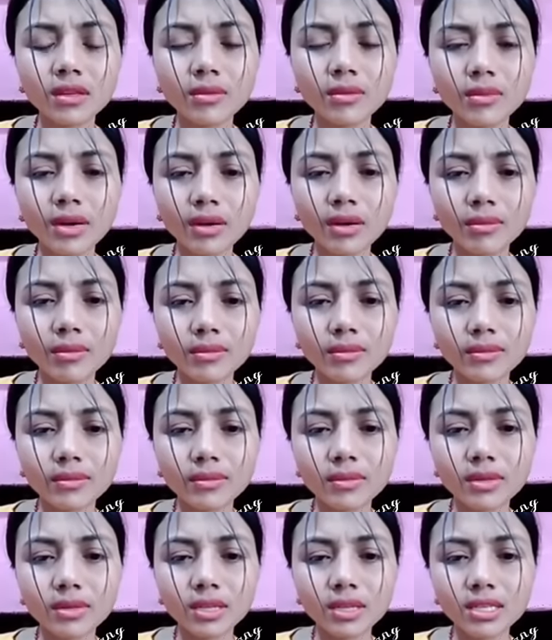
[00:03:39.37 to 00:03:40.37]
ngamar
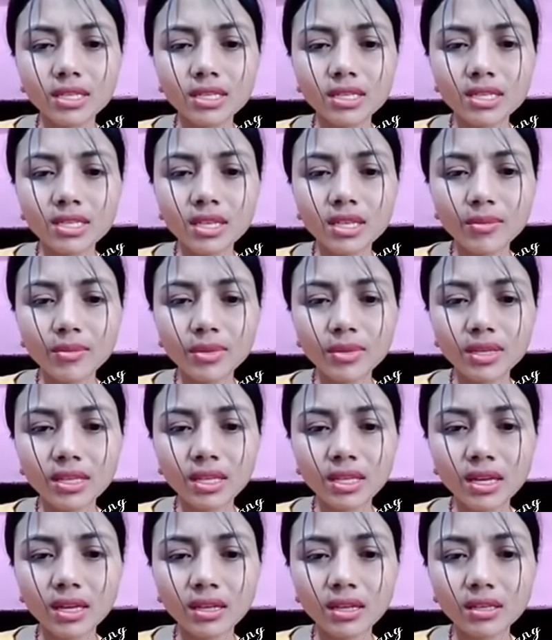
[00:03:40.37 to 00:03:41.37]
ngajis
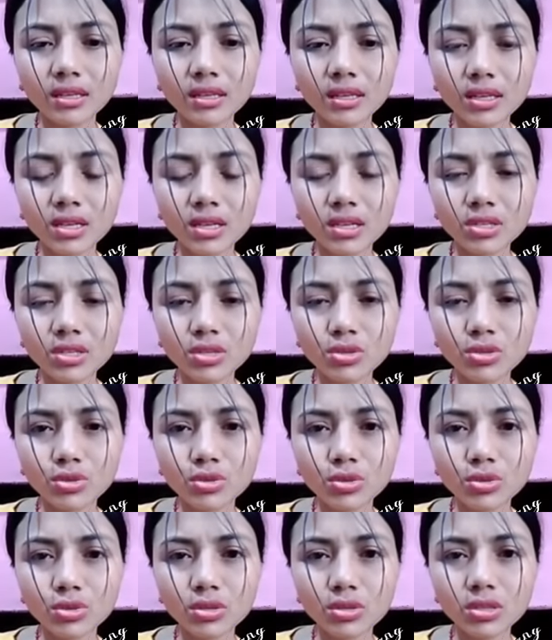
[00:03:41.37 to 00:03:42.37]
nementa
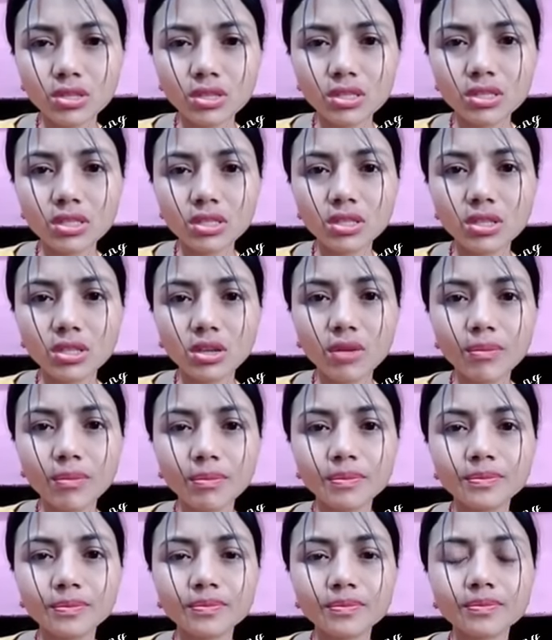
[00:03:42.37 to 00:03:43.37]
kashu stom